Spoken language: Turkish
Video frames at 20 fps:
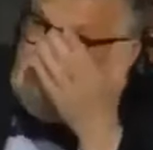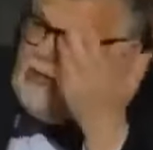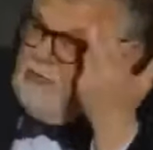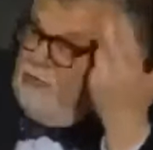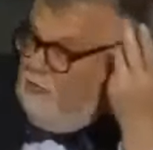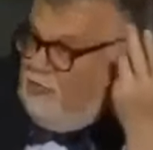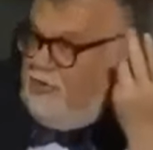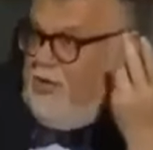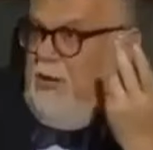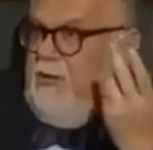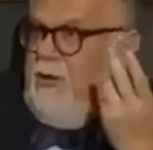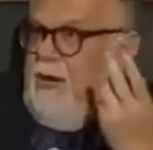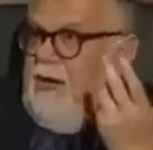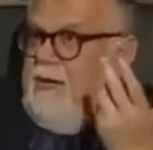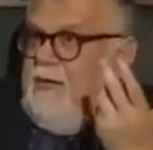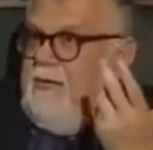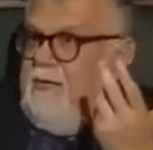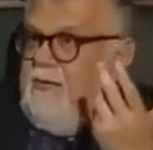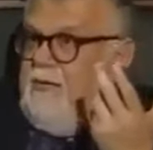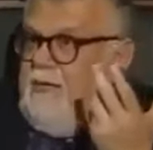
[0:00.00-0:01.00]
orada çok şey
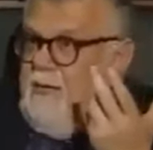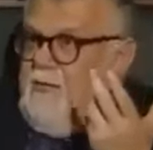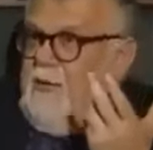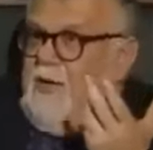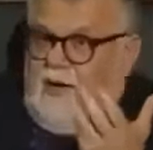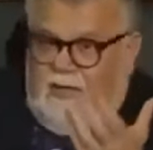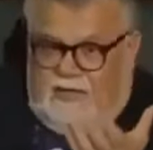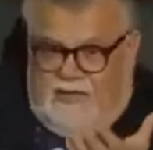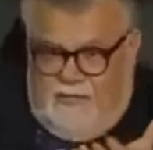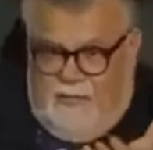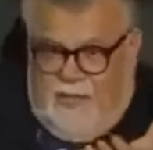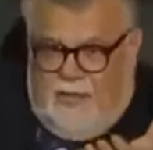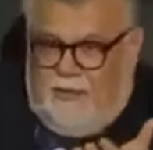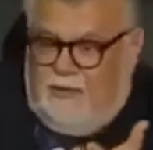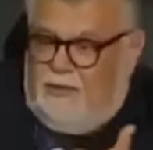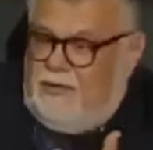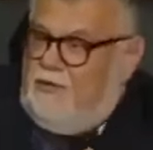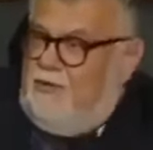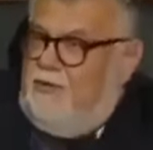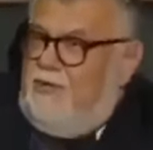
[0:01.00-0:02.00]
öğrenir. Değil mi?
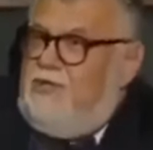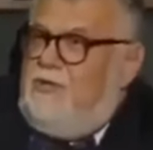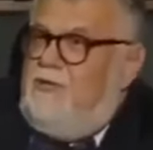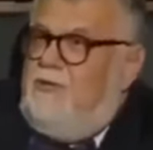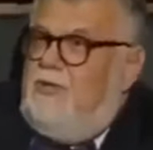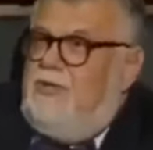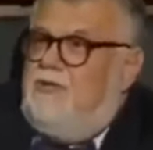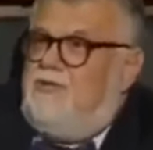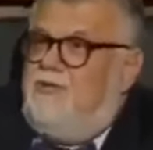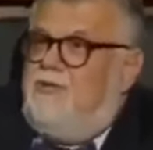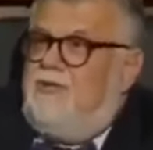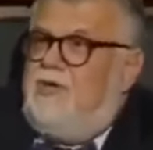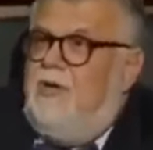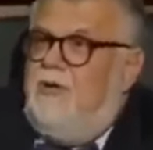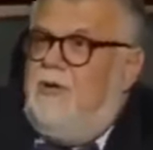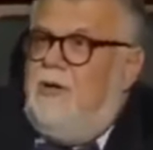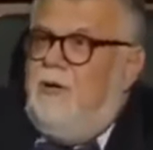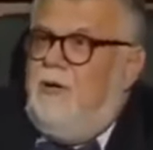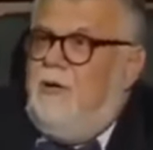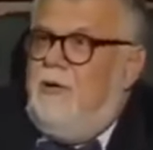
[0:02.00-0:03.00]
Anaximandros da onun için orada çok
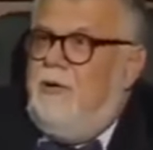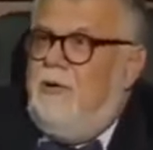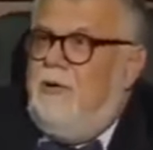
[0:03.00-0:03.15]
şey öğrenir.